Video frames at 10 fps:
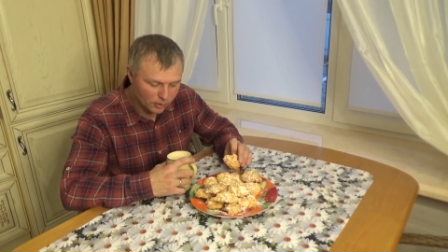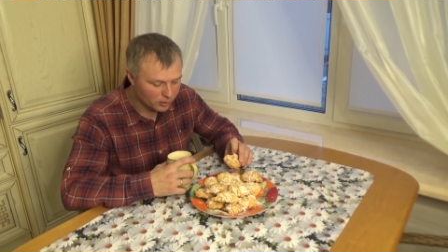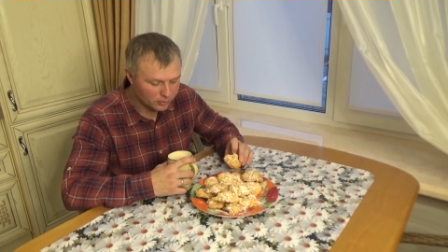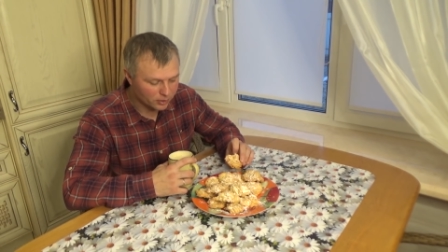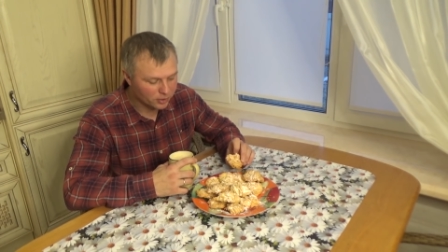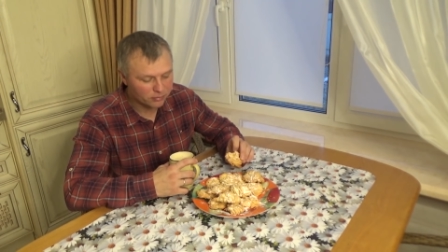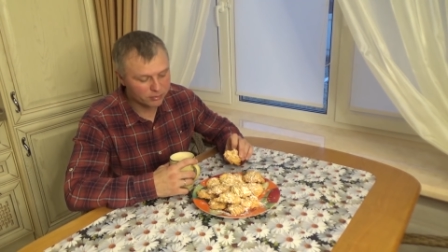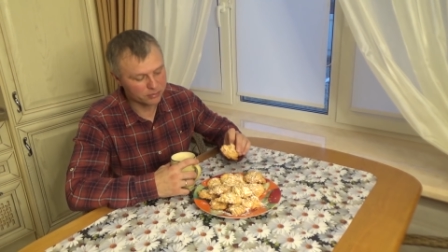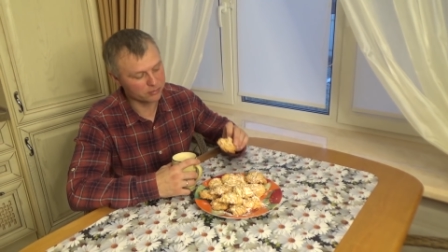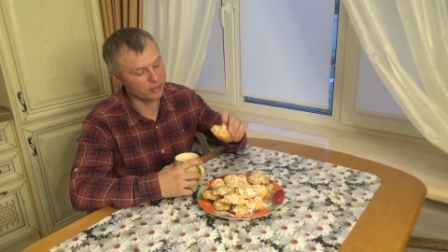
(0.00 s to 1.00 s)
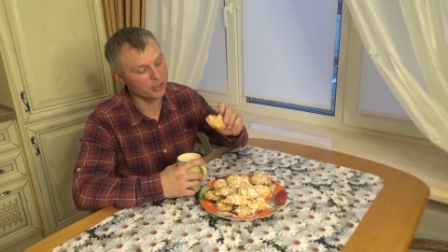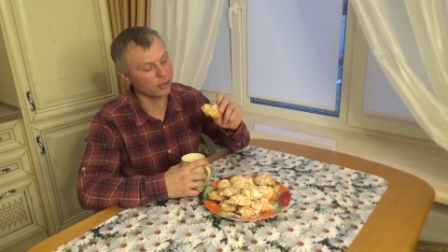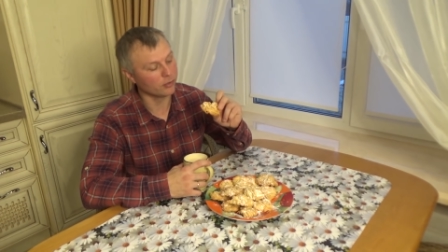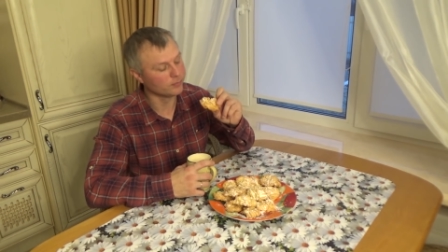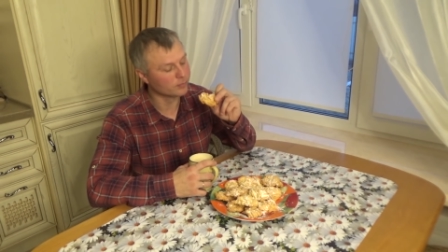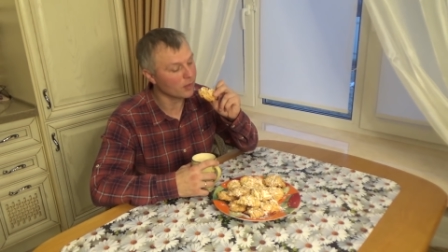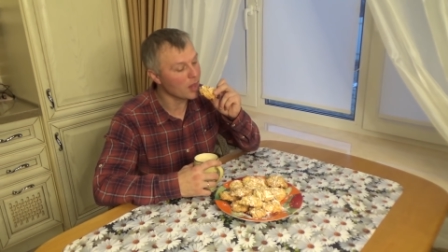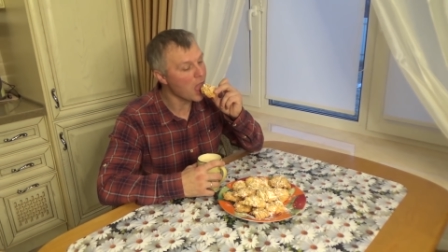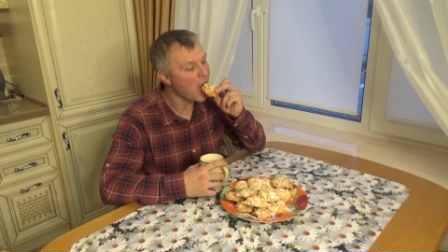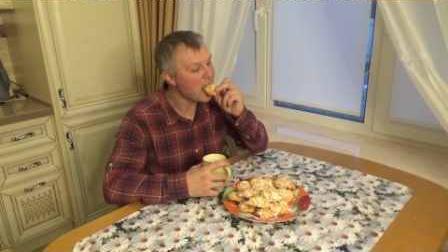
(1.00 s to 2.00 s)
Нет, таких в детстве не ел. Слушай, а я
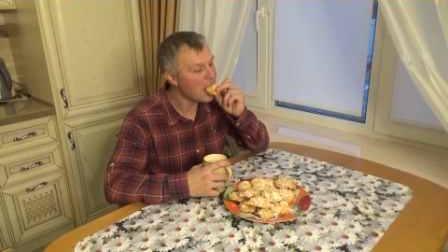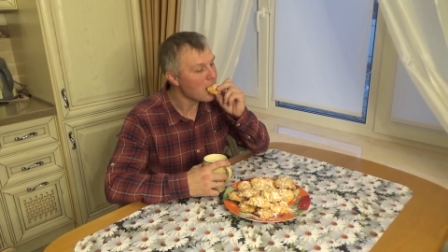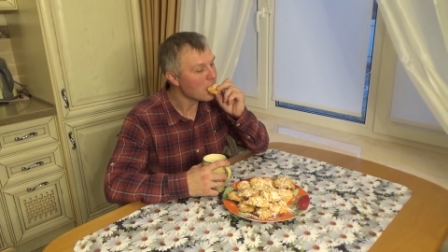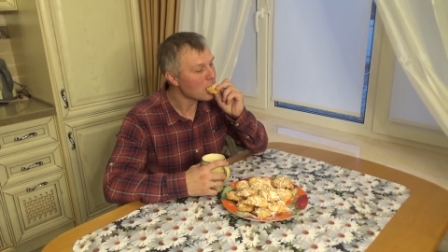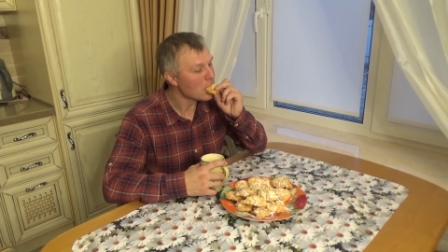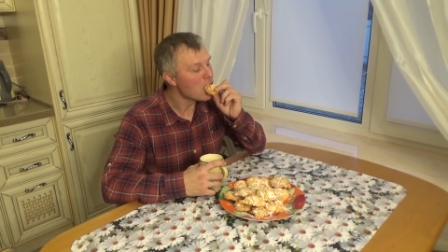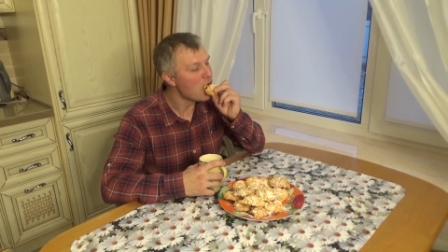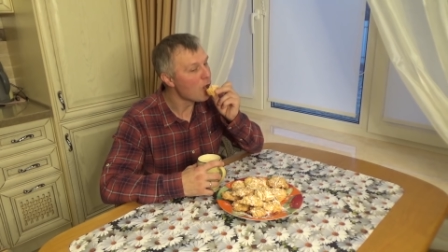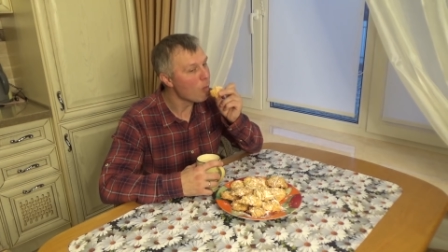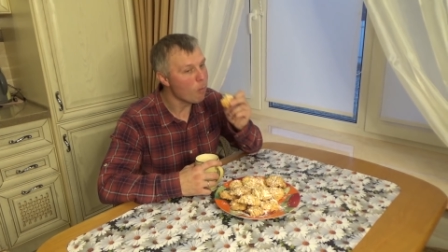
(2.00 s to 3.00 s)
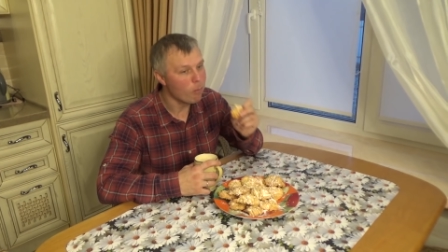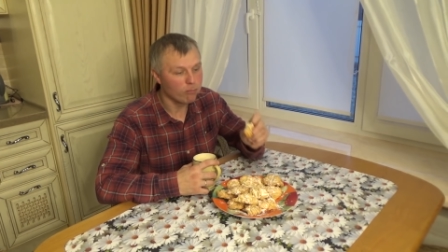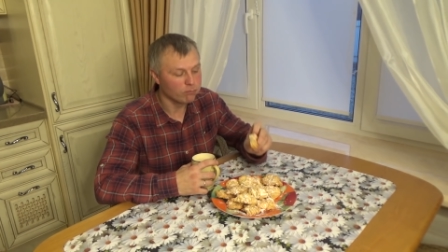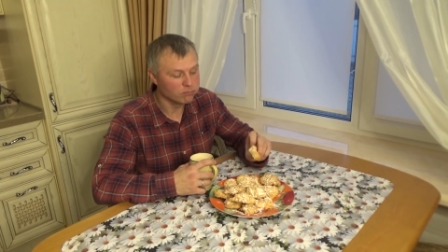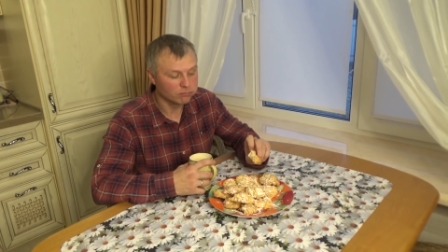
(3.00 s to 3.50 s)
думала, все такие в детстве ели.